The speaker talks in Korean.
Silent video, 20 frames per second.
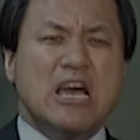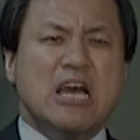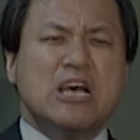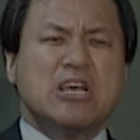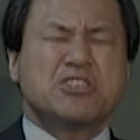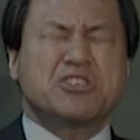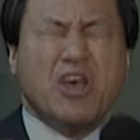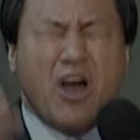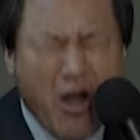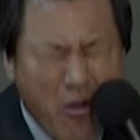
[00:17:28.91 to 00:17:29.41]

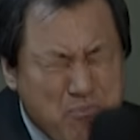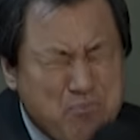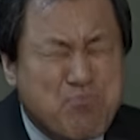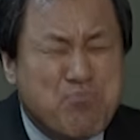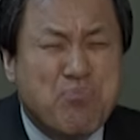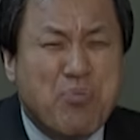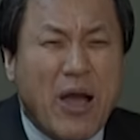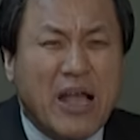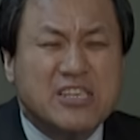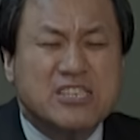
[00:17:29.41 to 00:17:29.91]

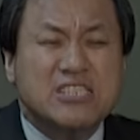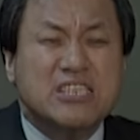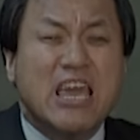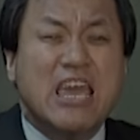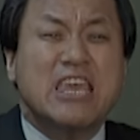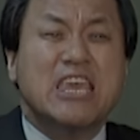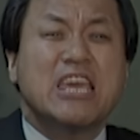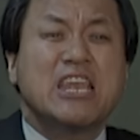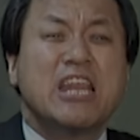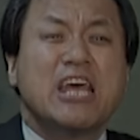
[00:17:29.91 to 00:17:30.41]
싹 빠지게
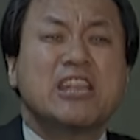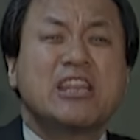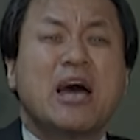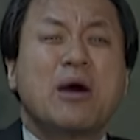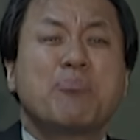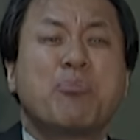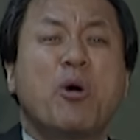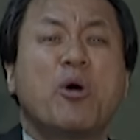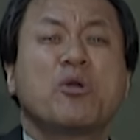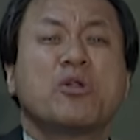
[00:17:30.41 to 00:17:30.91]

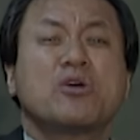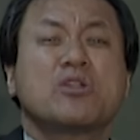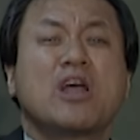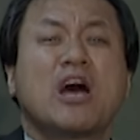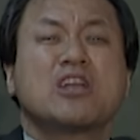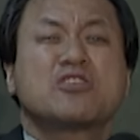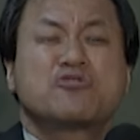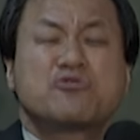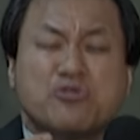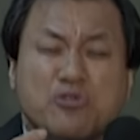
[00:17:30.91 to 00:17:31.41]
일에다
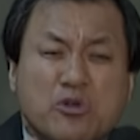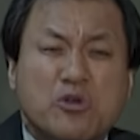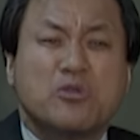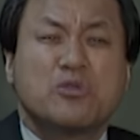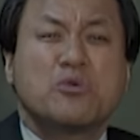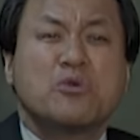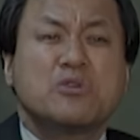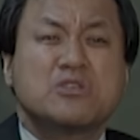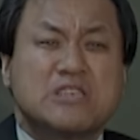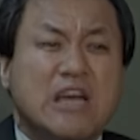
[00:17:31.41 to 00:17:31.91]
벌어다
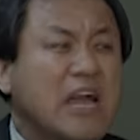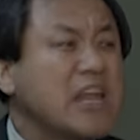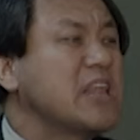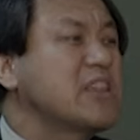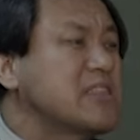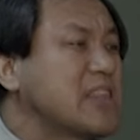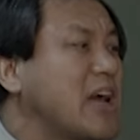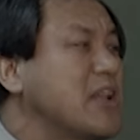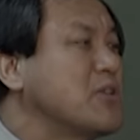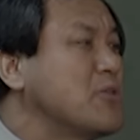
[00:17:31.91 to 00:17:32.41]
주어도
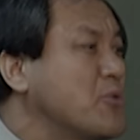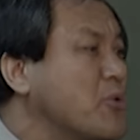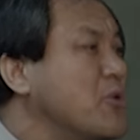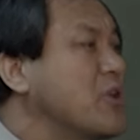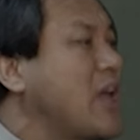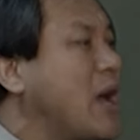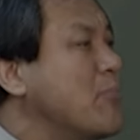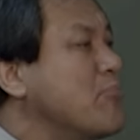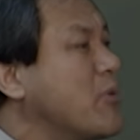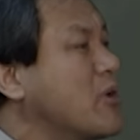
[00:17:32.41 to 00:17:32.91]
잘했다는
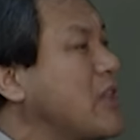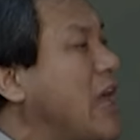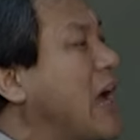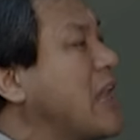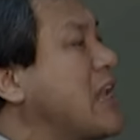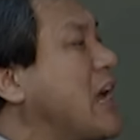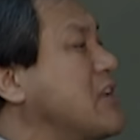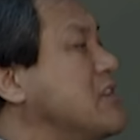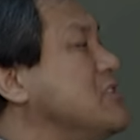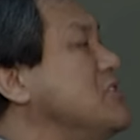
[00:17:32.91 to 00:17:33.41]
소리 한 번
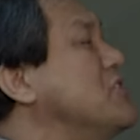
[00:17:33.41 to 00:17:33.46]
안 하는